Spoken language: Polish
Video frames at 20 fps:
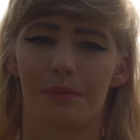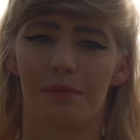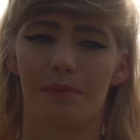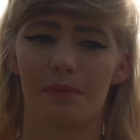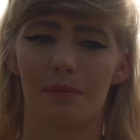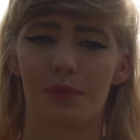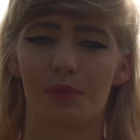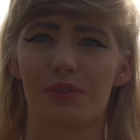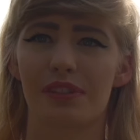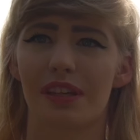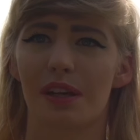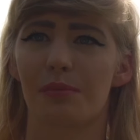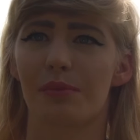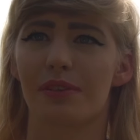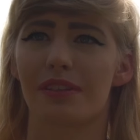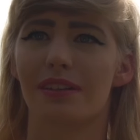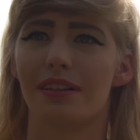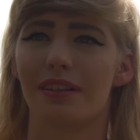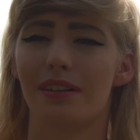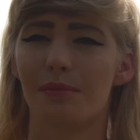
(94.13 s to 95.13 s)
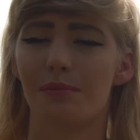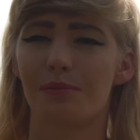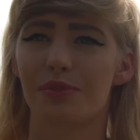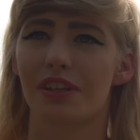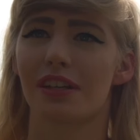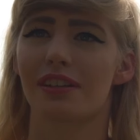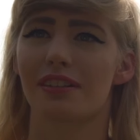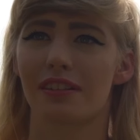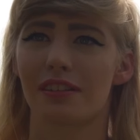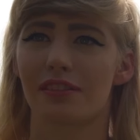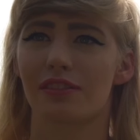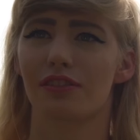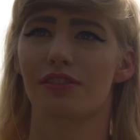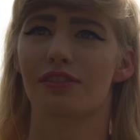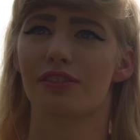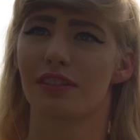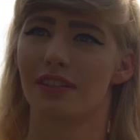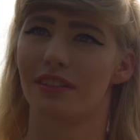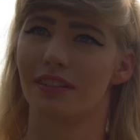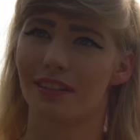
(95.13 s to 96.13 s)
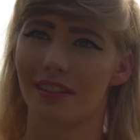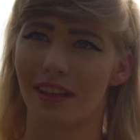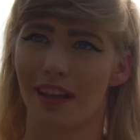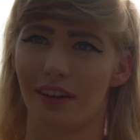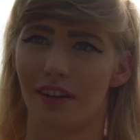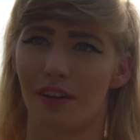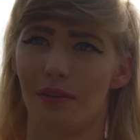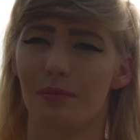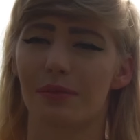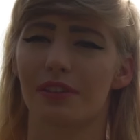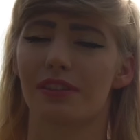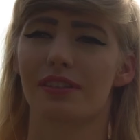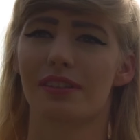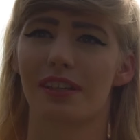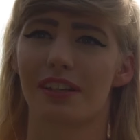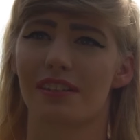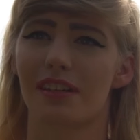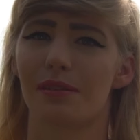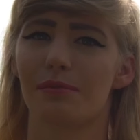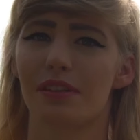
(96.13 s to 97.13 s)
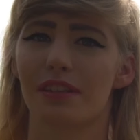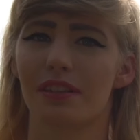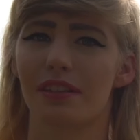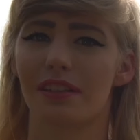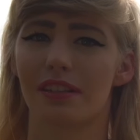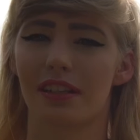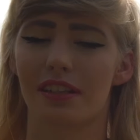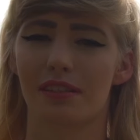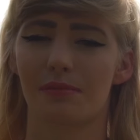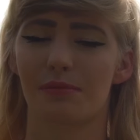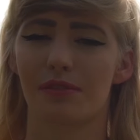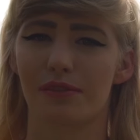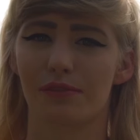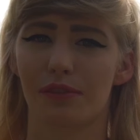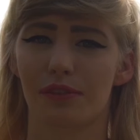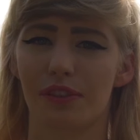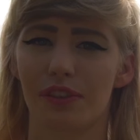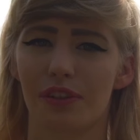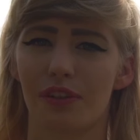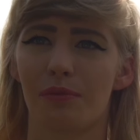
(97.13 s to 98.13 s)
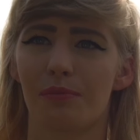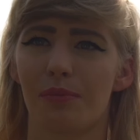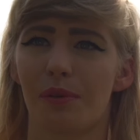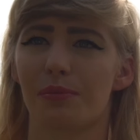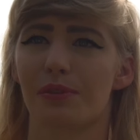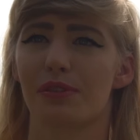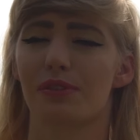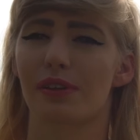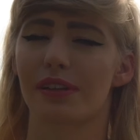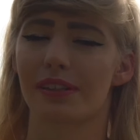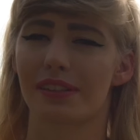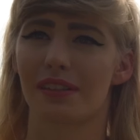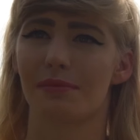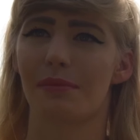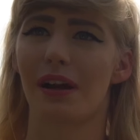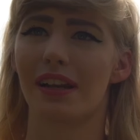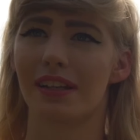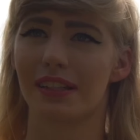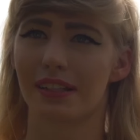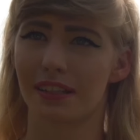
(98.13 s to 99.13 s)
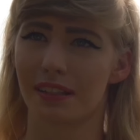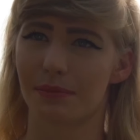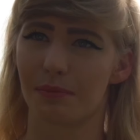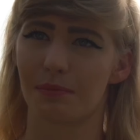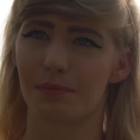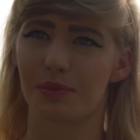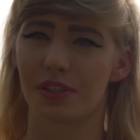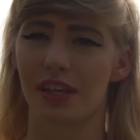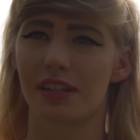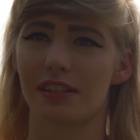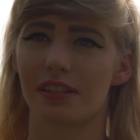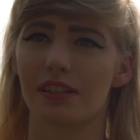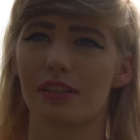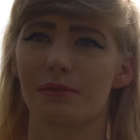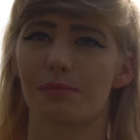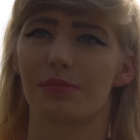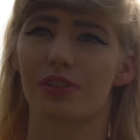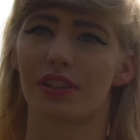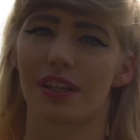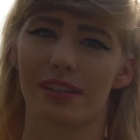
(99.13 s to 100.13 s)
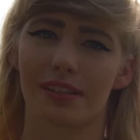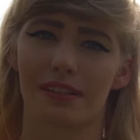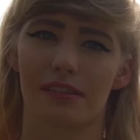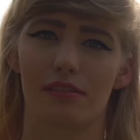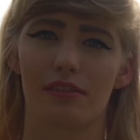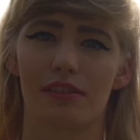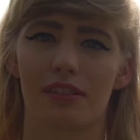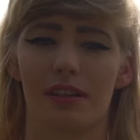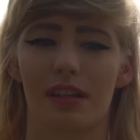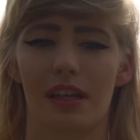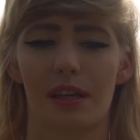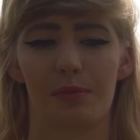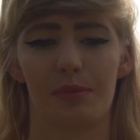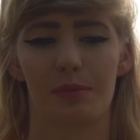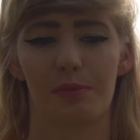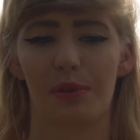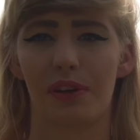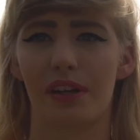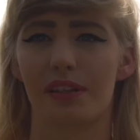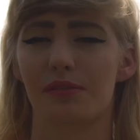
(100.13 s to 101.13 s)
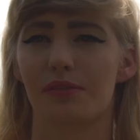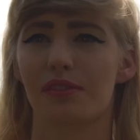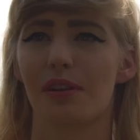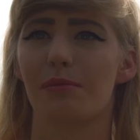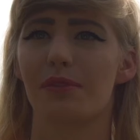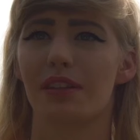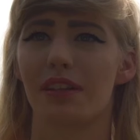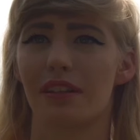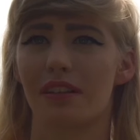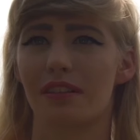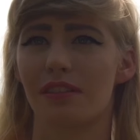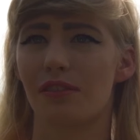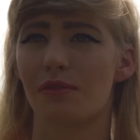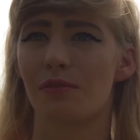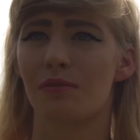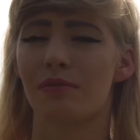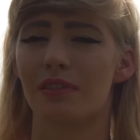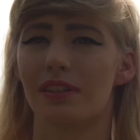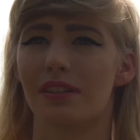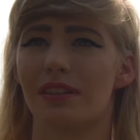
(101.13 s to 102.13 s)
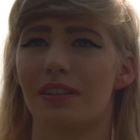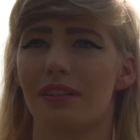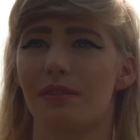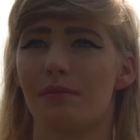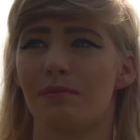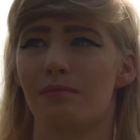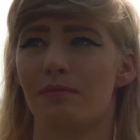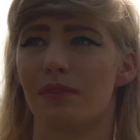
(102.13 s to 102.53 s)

móc jakby przeżyć coś innego. My dostarczamy naszym zawodnikom po prostu ekstremalnych przeżyć przez to, że jakby pokazujemy inną e,